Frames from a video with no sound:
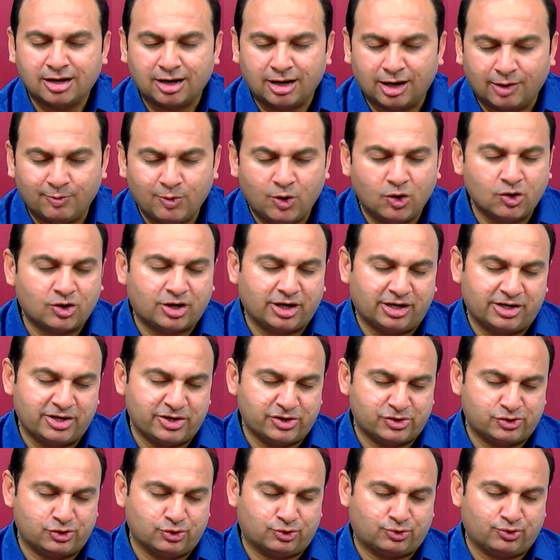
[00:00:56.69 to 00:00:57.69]
लम्हों के
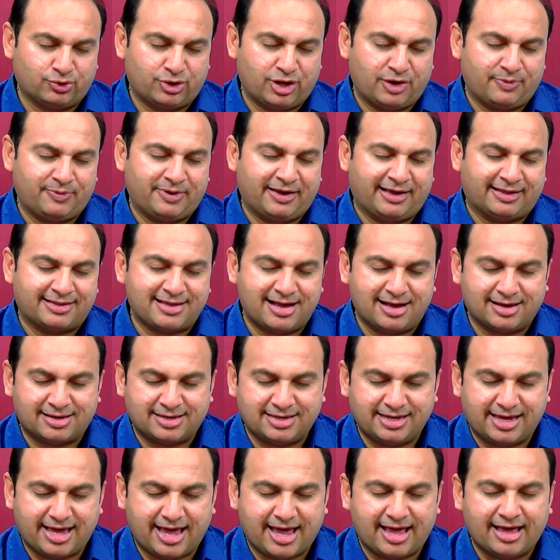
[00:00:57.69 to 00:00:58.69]
लिए जो तूने हमें अदा
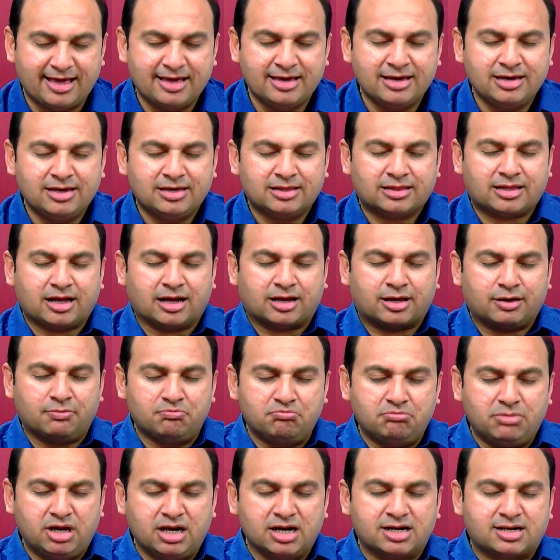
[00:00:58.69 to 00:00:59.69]
किए हैं ताकि
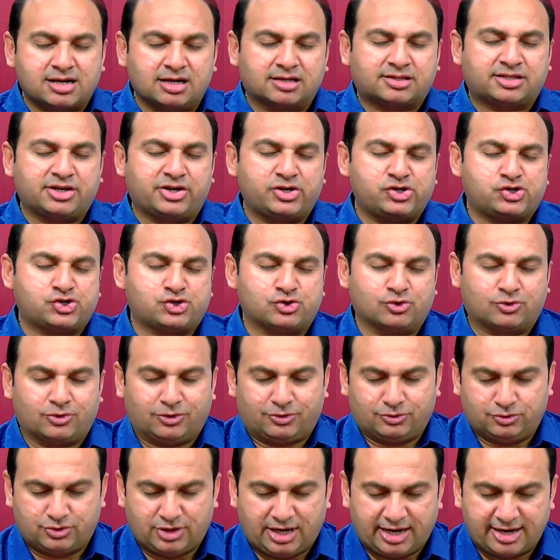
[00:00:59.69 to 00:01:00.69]
मिलकर तेरी
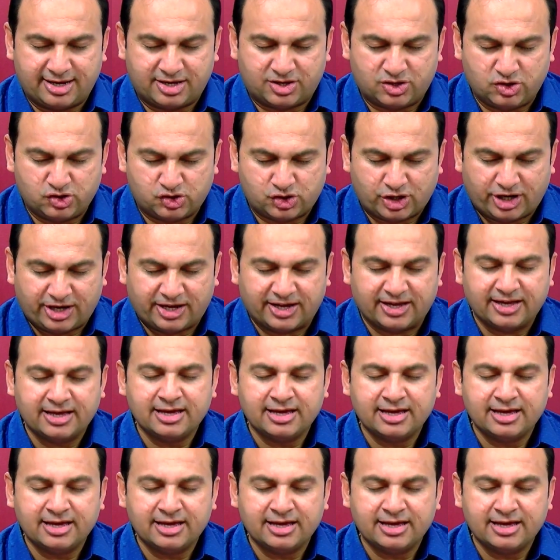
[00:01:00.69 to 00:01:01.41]
शुक्रगुजारी की जाए